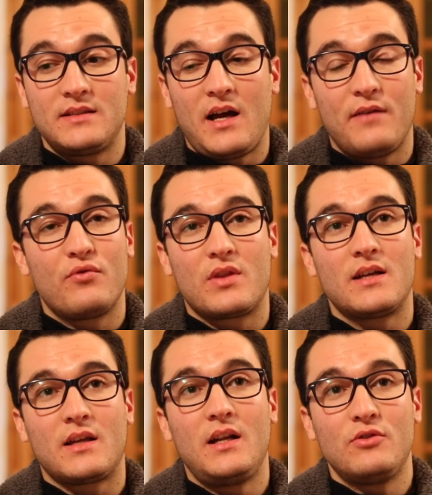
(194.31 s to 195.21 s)

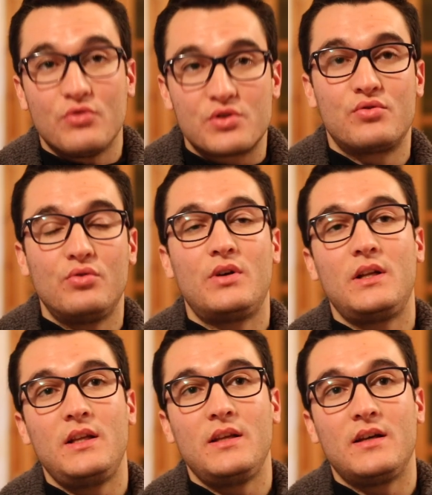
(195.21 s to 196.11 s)
تحفظات على الدستور
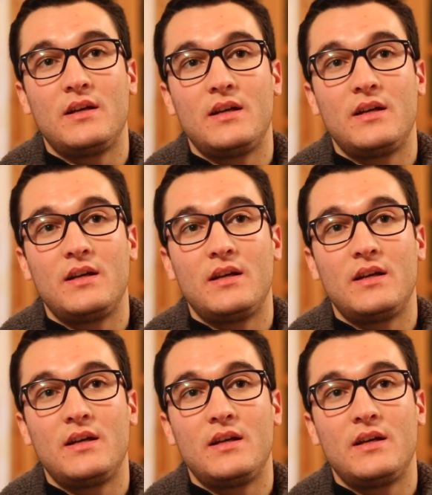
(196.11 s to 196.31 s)
اللي